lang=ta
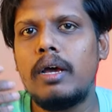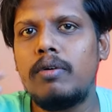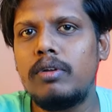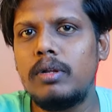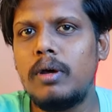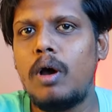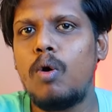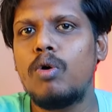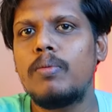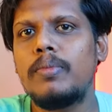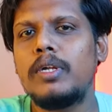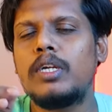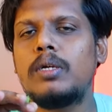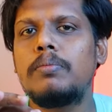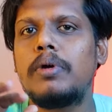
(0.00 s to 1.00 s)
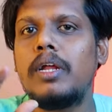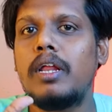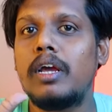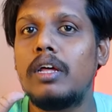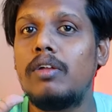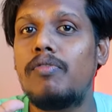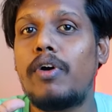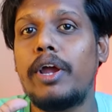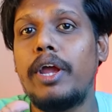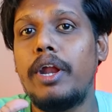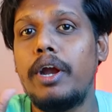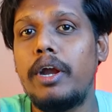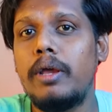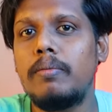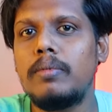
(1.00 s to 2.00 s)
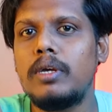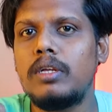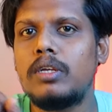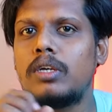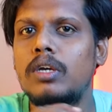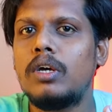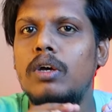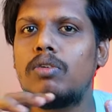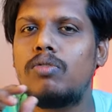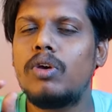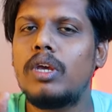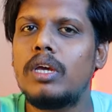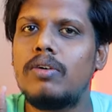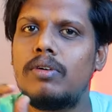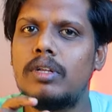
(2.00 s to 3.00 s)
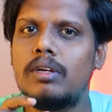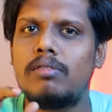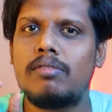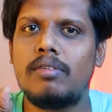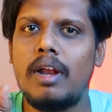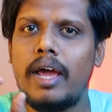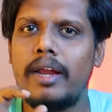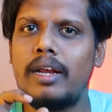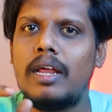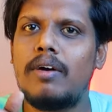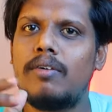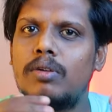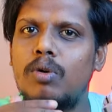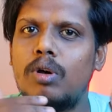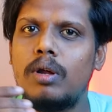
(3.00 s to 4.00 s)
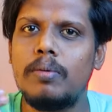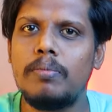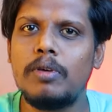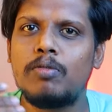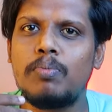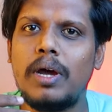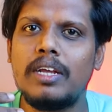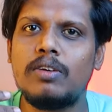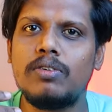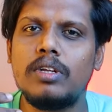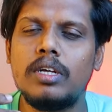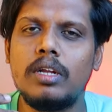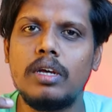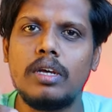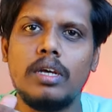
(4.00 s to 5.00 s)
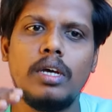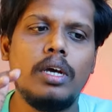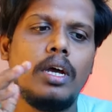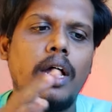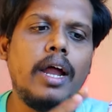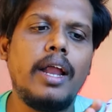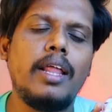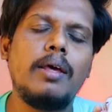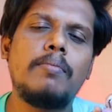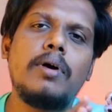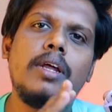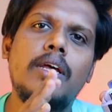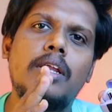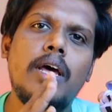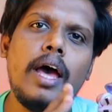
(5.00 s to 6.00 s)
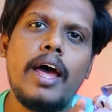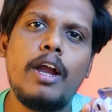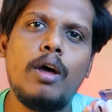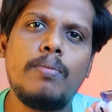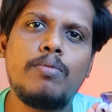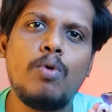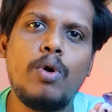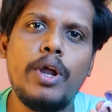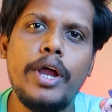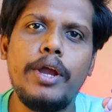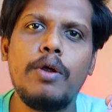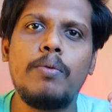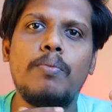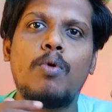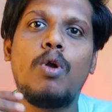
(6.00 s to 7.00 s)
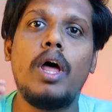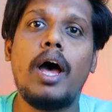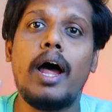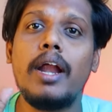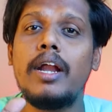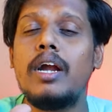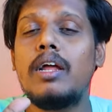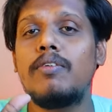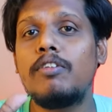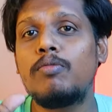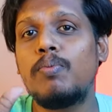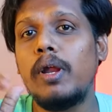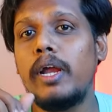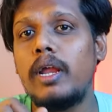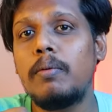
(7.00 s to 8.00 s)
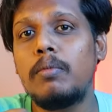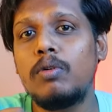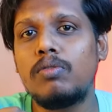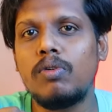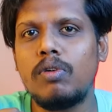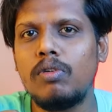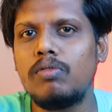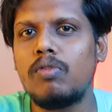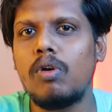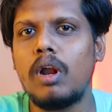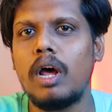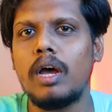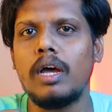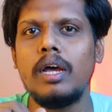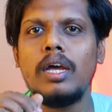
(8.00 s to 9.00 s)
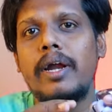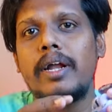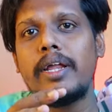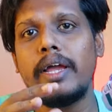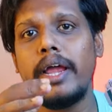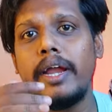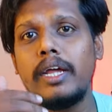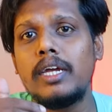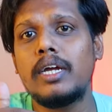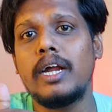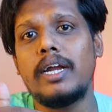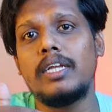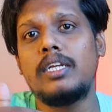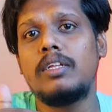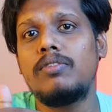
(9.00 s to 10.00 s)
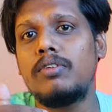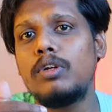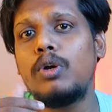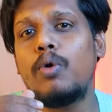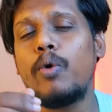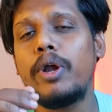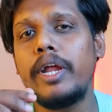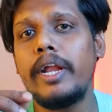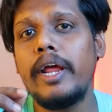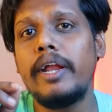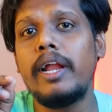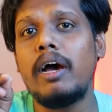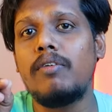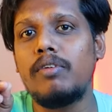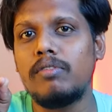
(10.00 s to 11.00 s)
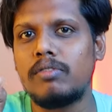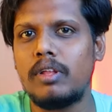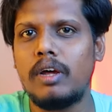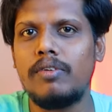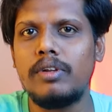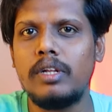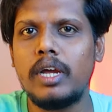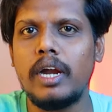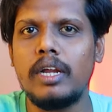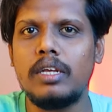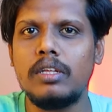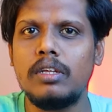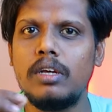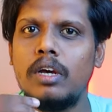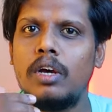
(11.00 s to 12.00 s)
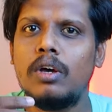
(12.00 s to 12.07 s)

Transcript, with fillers: ஆனால் வந்து அவங்க மென்ஷன் பண்ணியிருக்கிறது ஃபைவ் ஹண்ட்ரட் எம்ஏஹெச் ஸோ இங்கே வந்து ஸ்லைட்டாக வந்து ஒரு மிஸ் மேட்ச் வந்து இருக்குது அண்ட் அதே மாதிரி இந்த ஆப்ஸ் ஒன் எயிட்டி ஒன் ப்ரோவில் ஹண்ட்ரட் ஹவர்ஸ் பிளே டைம் ஹவர்ஸ் வரும்னு சொல்கிறாங்க பட் எனக்கு கிடைச்சது வந்து டுவெண்ட்டி நைன் ஹவர்ஸ் தான் வந்து கிடைச்சது